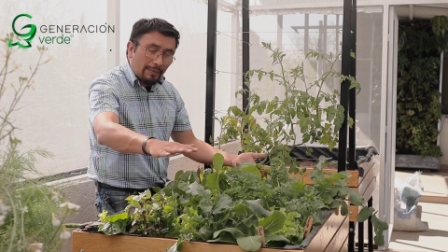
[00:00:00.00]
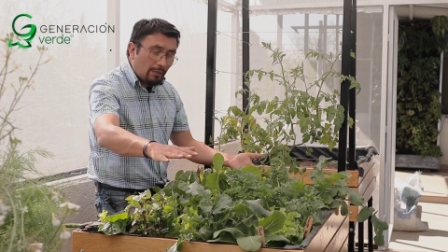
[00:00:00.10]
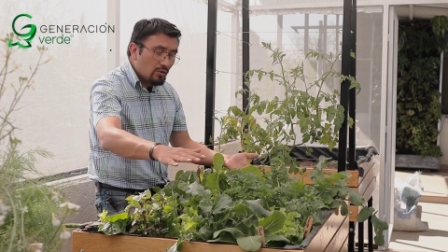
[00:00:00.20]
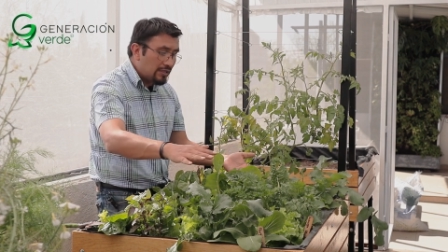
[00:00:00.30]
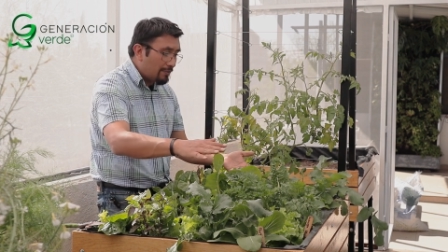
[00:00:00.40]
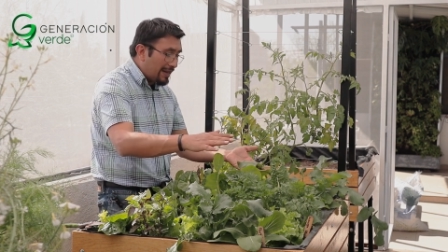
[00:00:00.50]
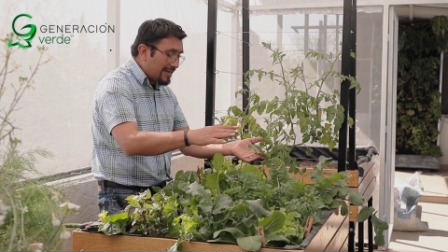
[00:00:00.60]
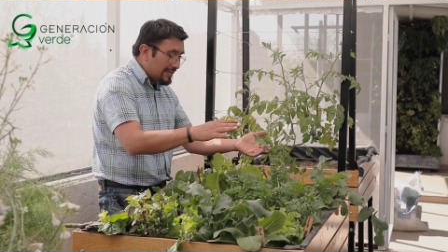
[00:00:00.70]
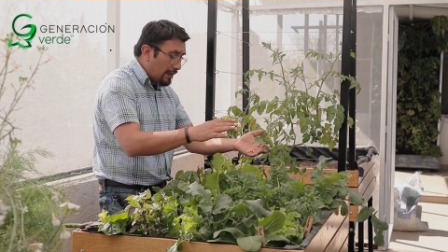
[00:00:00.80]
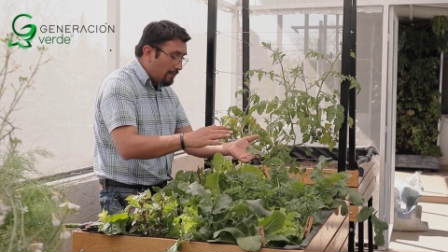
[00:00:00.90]
vamos de
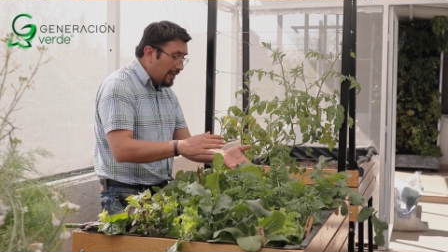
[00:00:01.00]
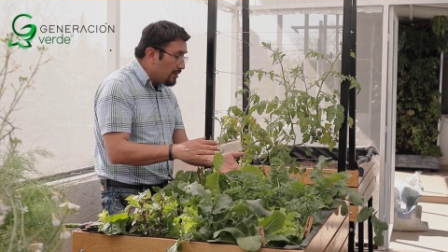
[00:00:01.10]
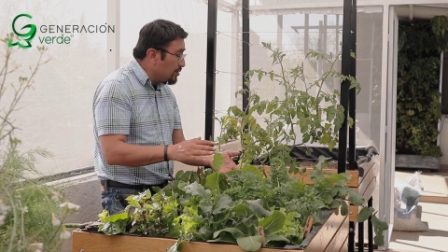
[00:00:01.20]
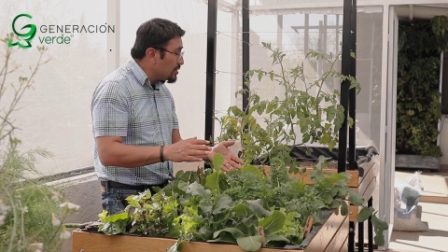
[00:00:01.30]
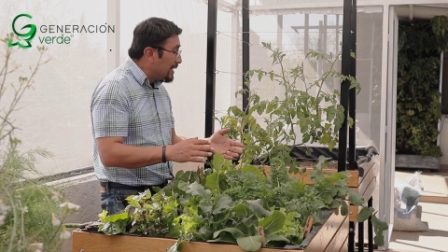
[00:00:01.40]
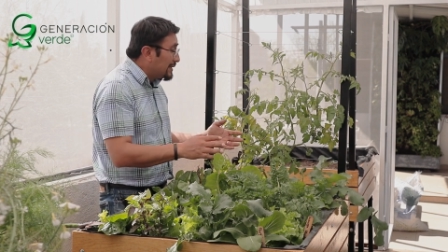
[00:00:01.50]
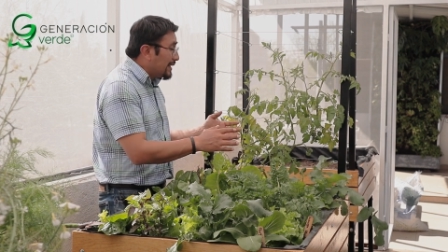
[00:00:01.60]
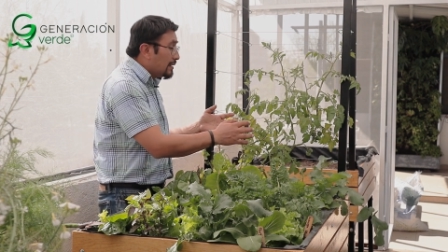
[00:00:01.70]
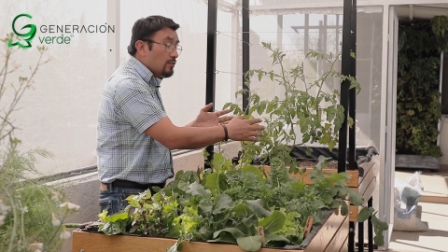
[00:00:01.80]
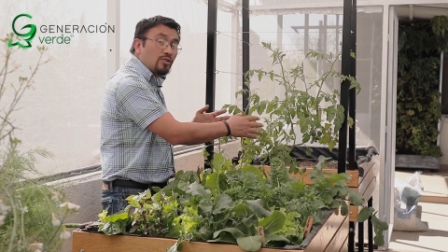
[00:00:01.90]
más a menos.
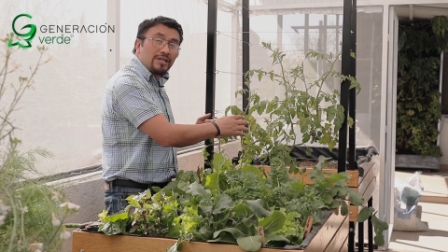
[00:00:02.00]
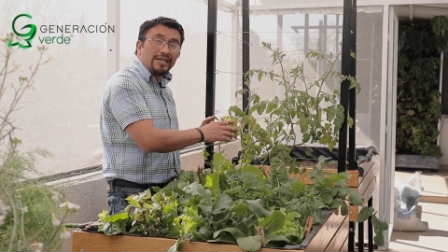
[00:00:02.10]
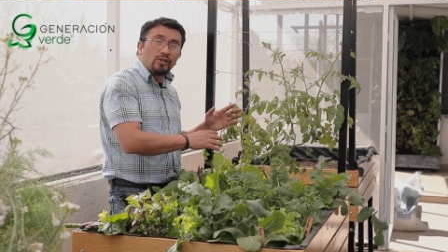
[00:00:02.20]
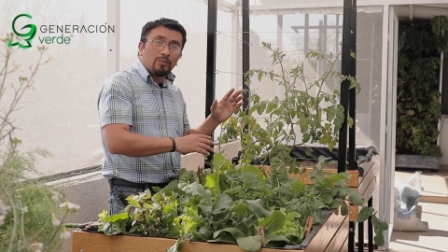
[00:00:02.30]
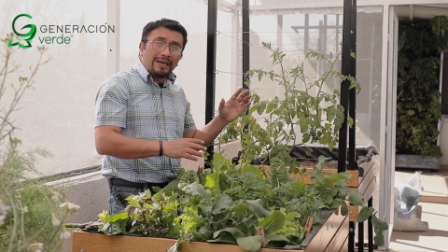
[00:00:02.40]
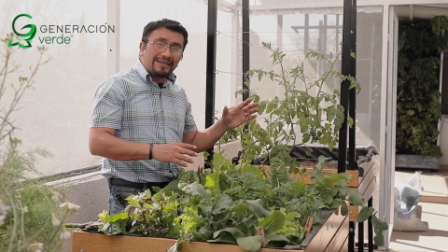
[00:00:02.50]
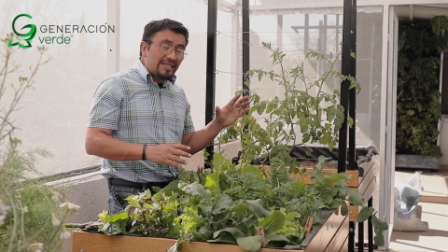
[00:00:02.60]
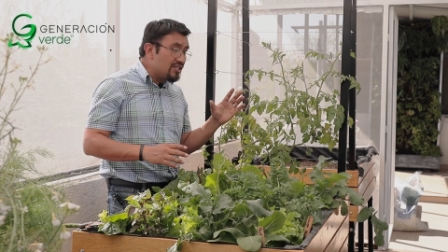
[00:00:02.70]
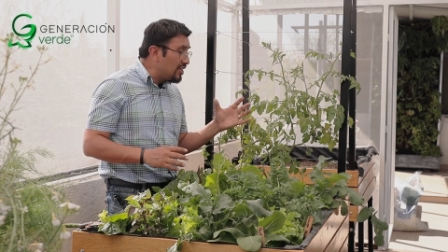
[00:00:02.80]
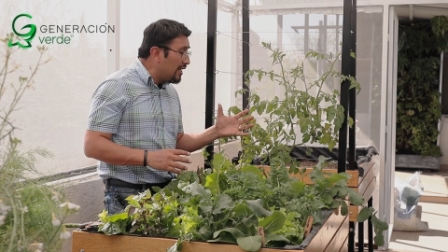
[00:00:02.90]
Tenemos
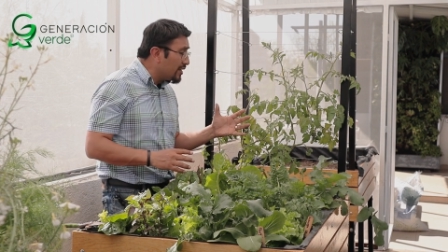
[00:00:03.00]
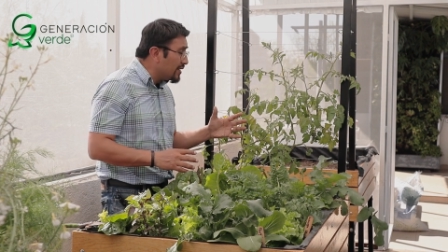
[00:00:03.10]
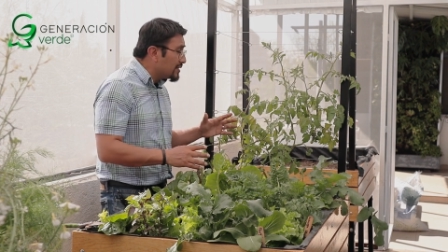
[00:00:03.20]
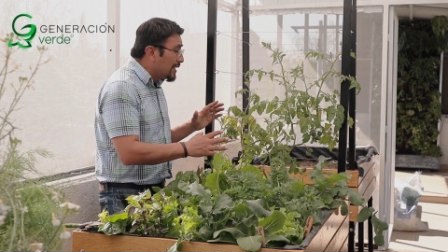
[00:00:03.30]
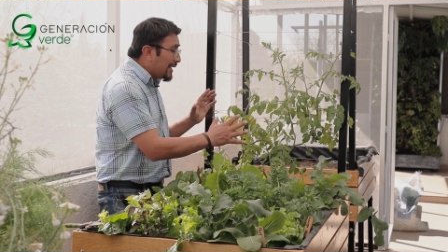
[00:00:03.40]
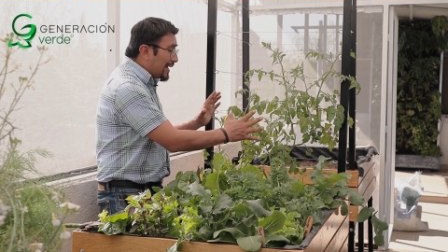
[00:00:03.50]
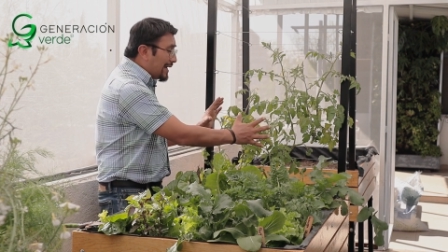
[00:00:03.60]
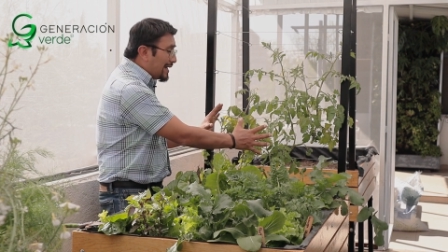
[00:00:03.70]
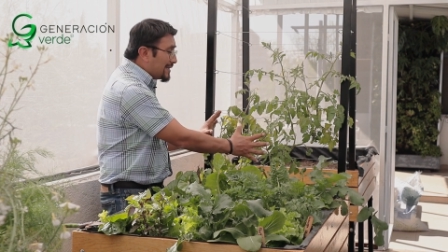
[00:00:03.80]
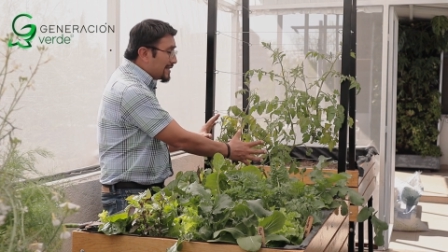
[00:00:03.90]
jitomates cherries
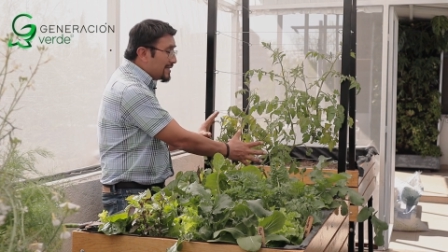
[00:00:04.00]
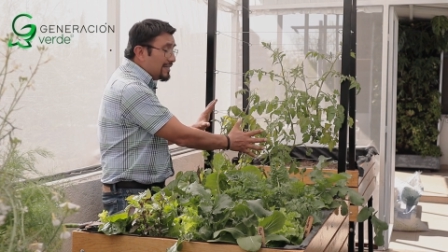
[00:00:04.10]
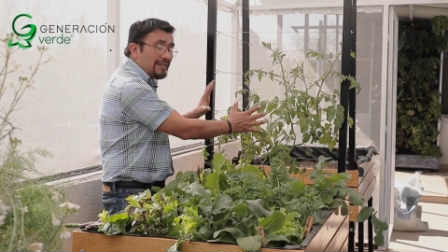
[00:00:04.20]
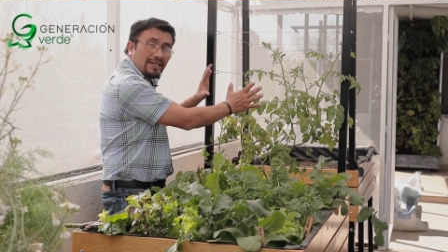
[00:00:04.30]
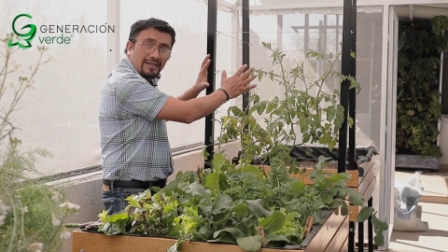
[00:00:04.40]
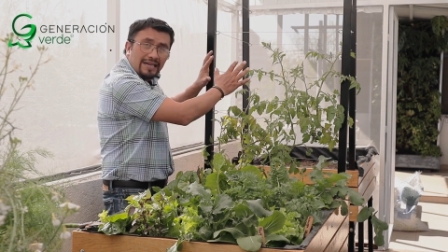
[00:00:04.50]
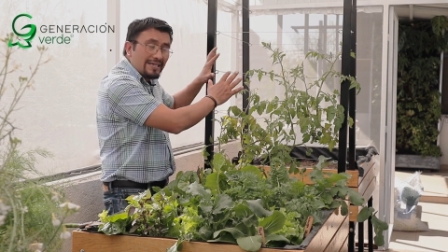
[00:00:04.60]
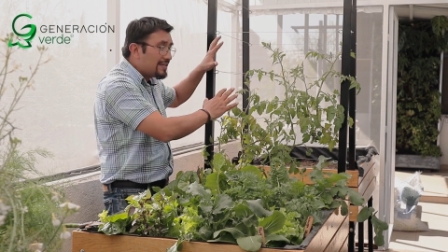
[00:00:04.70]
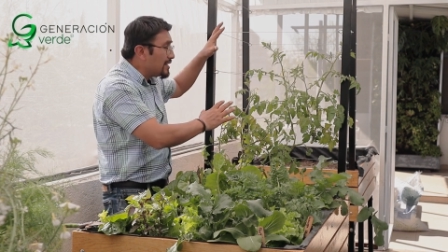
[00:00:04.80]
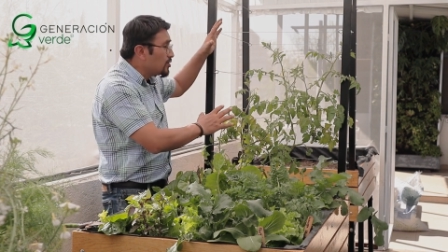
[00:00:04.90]
que necesitan
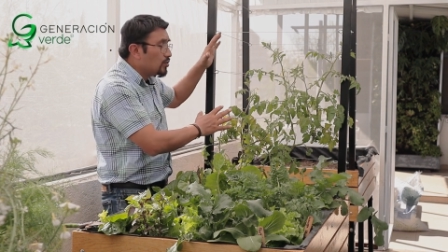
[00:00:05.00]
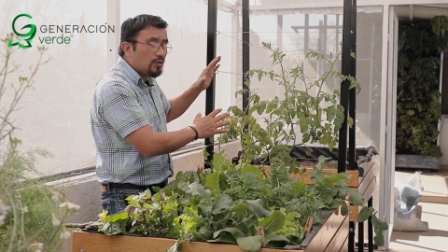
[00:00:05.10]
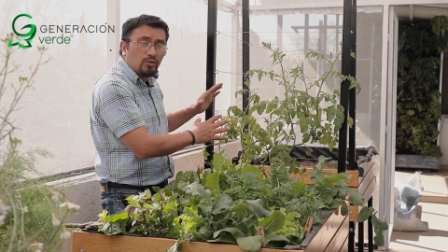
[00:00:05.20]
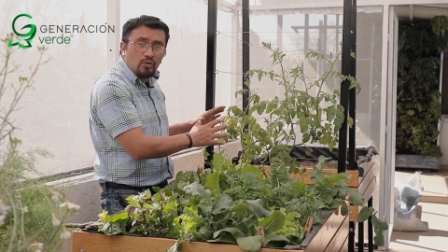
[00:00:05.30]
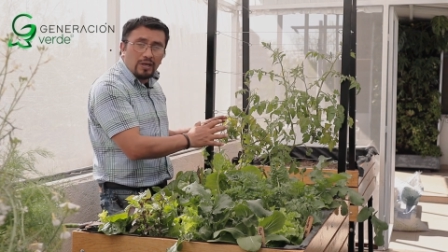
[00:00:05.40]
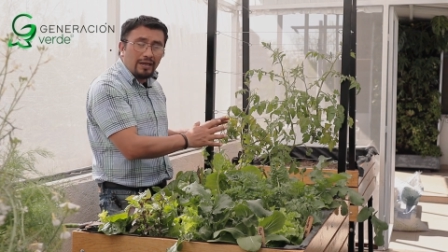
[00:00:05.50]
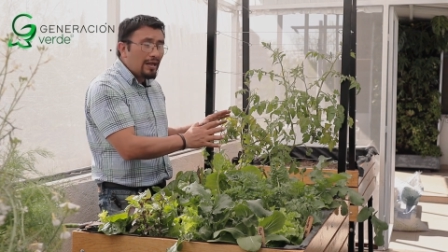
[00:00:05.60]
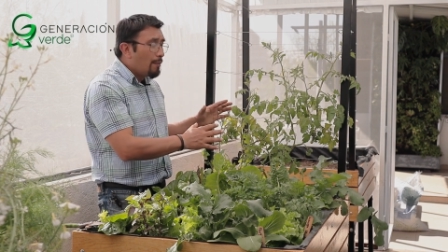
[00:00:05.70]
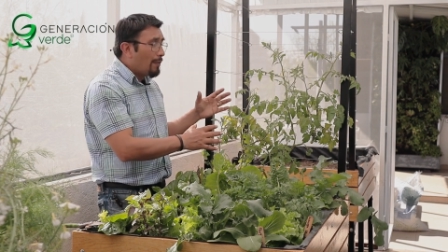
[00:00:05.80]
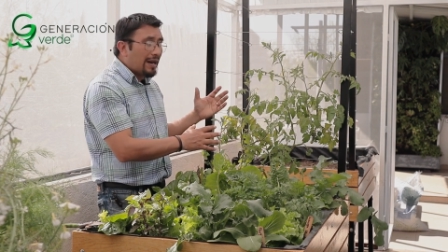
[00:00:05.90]
esta
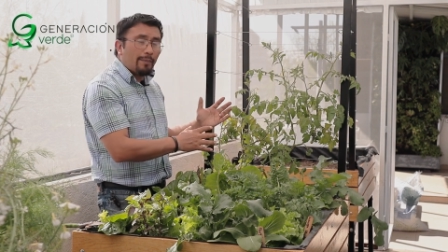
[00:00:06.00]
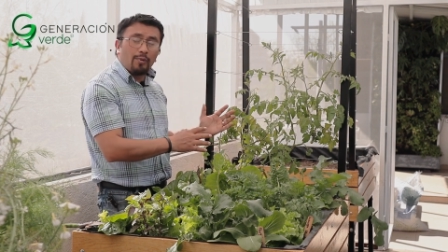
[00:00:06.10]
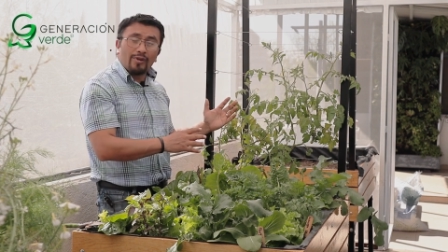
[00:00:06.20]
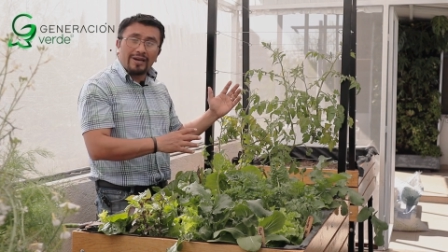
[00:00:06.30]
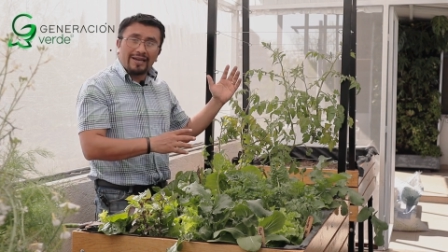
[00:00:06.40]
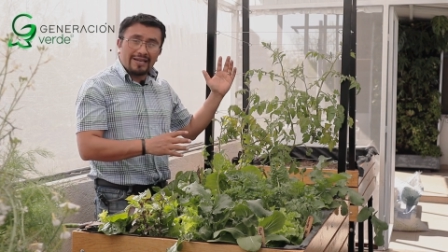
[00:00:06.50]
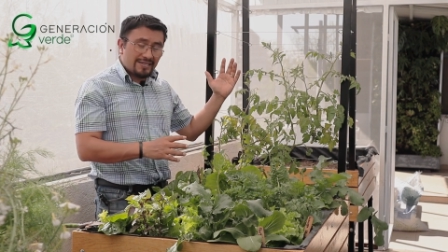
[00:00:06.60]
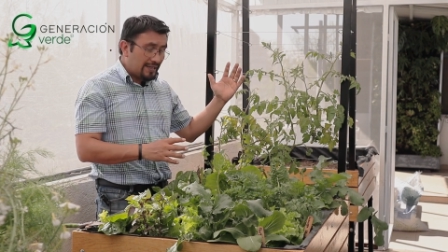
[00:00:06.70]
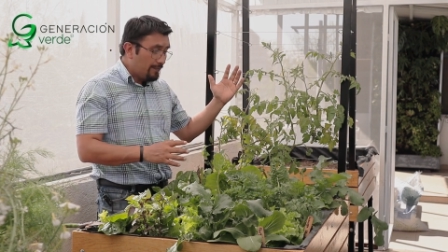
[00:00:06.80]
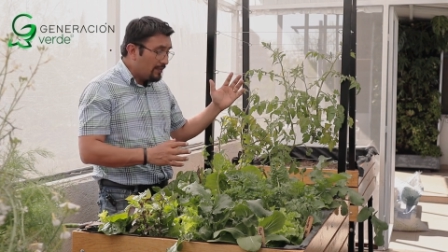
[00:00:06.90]
estructura para poder
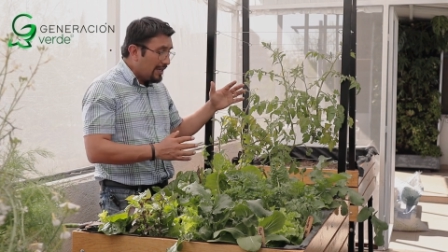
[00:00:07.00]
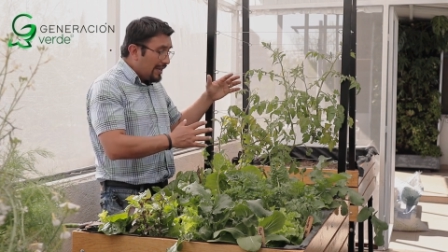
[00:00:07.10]
crecer.